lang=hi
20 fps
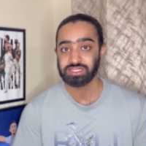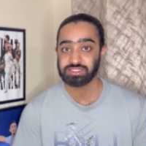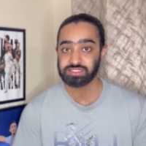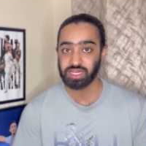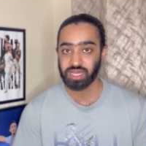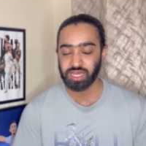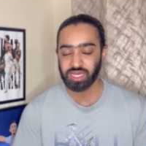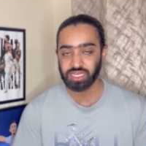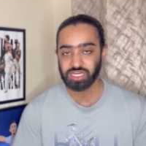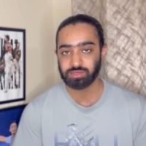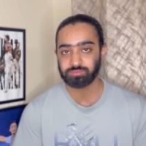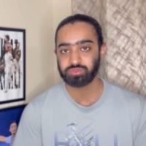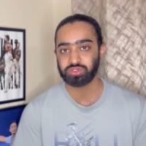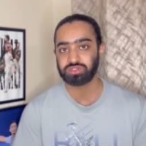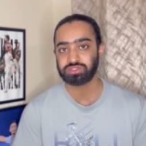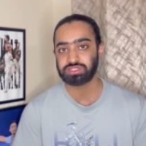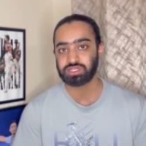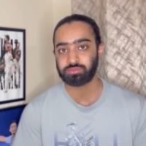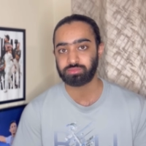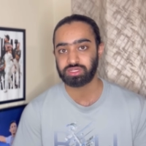सहाल
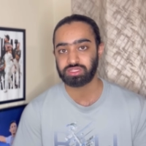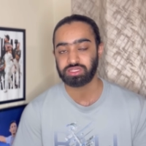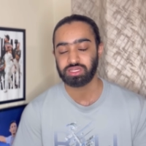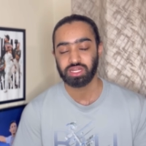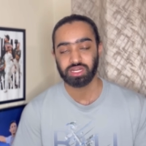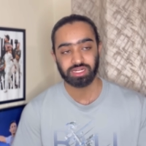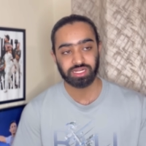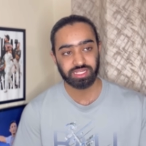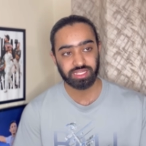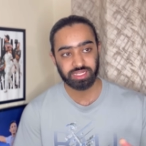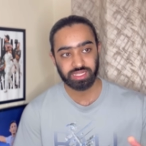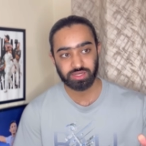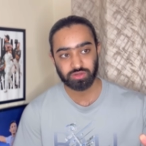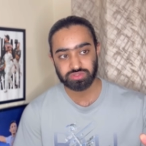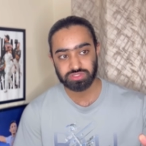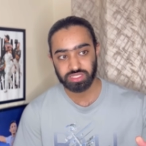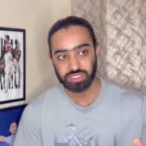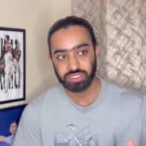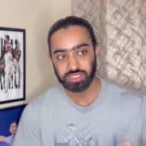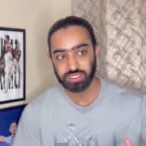अब्दुल समद ठीक है
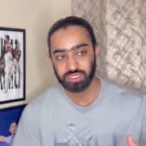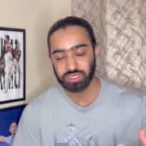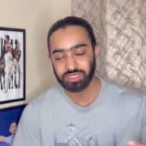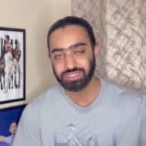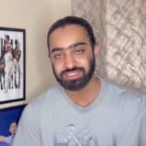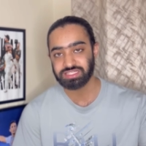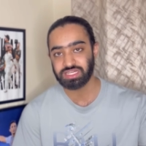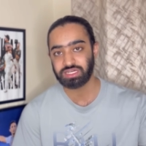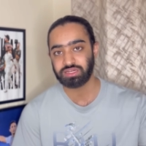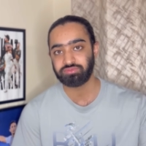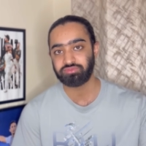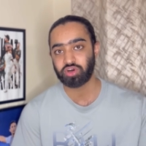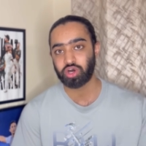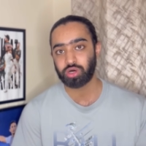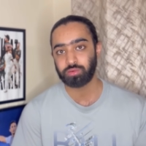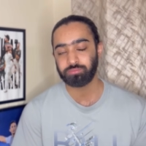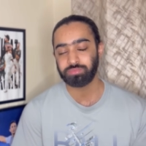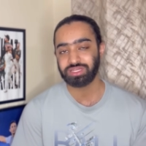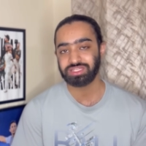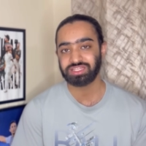उसकी रिसेंट
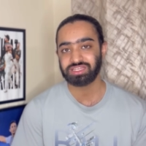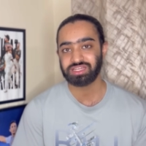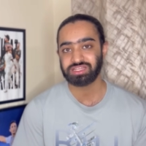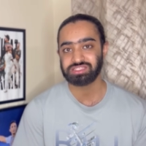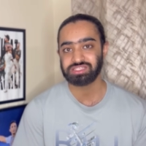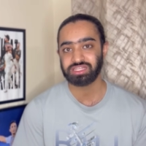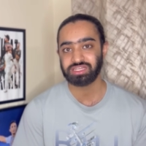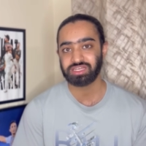फॉर्म भी इतनी अच्छी